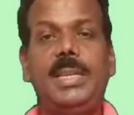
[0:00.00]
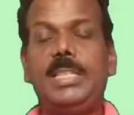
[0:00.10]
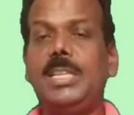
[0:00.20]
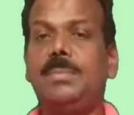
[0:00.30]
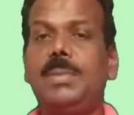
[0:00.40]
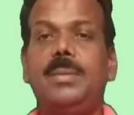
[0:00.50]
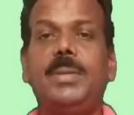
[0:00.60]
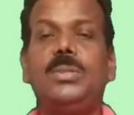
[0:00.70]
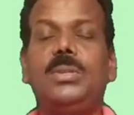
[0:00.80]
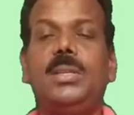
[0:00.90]
எக்ஸாம் தான்
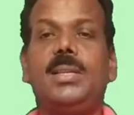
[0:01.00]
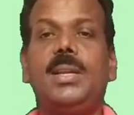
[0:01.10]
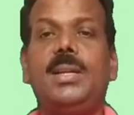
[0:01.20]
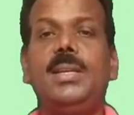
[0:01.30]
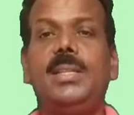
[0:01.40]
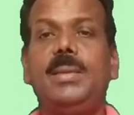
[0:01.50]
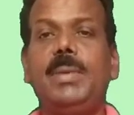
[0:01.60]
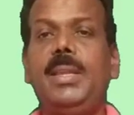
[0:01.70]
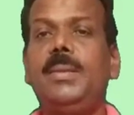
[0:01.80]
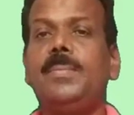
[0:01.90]
அப்படின்னு சொல்லியிருக்கிறாங்க
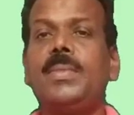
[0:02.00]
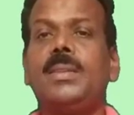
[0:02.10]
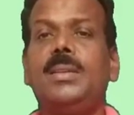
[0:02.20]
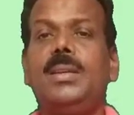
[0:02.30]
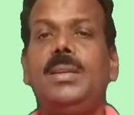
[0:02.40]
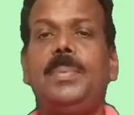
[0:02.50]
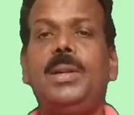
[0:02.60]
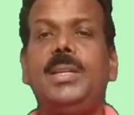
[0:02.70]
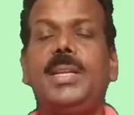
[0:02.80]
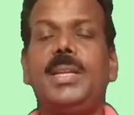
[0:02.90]
அதேமாதிரி
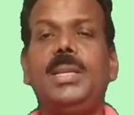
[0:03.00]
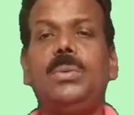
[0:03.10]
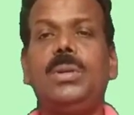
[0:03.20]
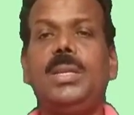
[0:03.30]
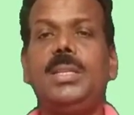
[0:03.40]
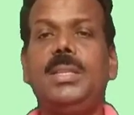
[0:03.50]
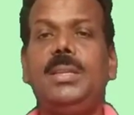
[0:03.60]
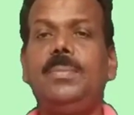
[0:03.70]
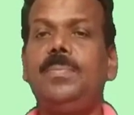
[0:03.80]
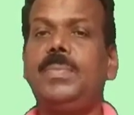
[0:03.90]
பாலிடெக்னிக் உங்களுக்கே
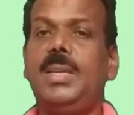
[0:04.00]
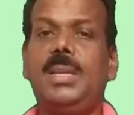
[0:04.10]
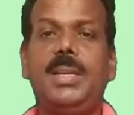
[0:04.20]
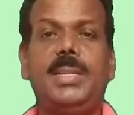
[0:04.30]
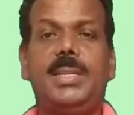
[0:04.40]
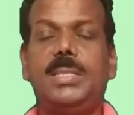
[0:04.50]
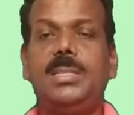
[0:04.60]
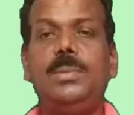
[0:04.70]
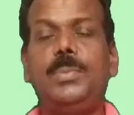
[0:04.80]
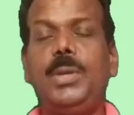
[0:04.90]
தெரியும் ஏற்கனவே
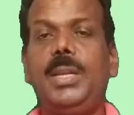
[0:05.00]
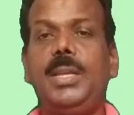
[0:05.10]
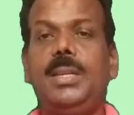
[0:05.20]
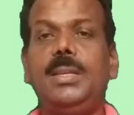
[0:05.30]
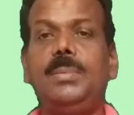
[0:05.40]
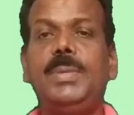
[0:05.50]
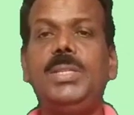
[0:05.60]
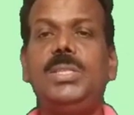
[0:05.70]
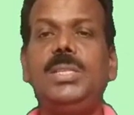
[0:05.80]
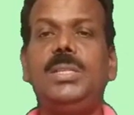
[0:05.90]
டெஸ்ட்டு போய்கிட்டே இருக்குது
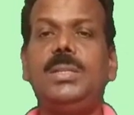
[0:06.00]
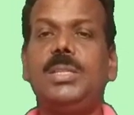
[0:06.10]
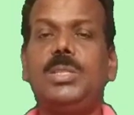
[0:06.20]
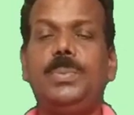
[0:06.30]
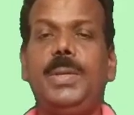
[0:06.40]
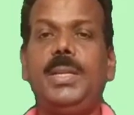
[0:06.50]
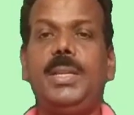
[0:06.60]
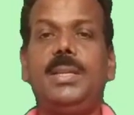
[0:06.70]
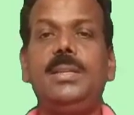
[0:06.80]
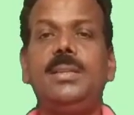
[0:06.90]
பிஜி டெஸ்ட்டு போய்கிட்டே
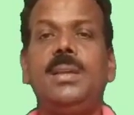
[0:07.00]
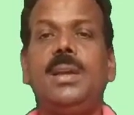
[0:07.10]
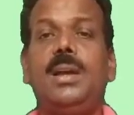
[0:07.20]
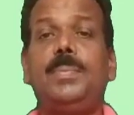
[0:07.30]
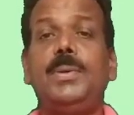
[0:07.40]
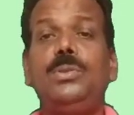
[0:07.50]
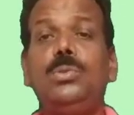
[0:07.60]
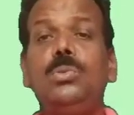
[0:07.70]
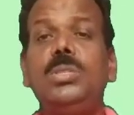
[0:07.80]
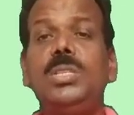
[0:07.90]
இருக்குது அப்போ
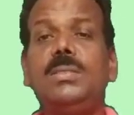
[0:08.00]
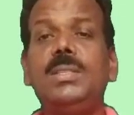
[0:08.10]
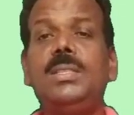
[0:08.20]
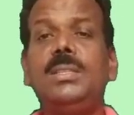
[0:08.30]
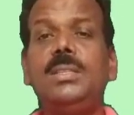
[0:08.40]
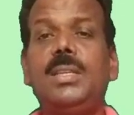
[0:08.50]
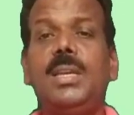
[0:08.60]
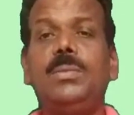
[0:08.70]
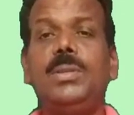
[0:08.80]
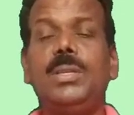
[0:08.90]
யூஜிக்கு வந்து
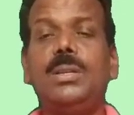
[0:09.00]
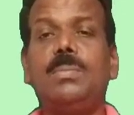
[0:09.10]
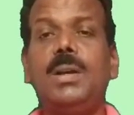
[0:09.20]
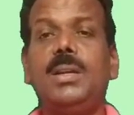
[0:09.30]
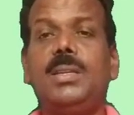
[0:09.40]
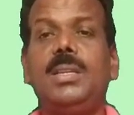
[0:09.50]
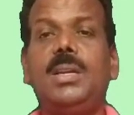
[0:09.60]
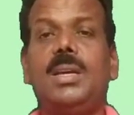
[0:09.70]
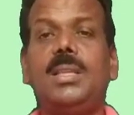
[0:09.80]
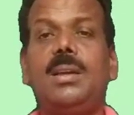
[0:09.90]
தேர்வு இருக்குமா
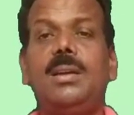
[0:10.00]
இருக்காதா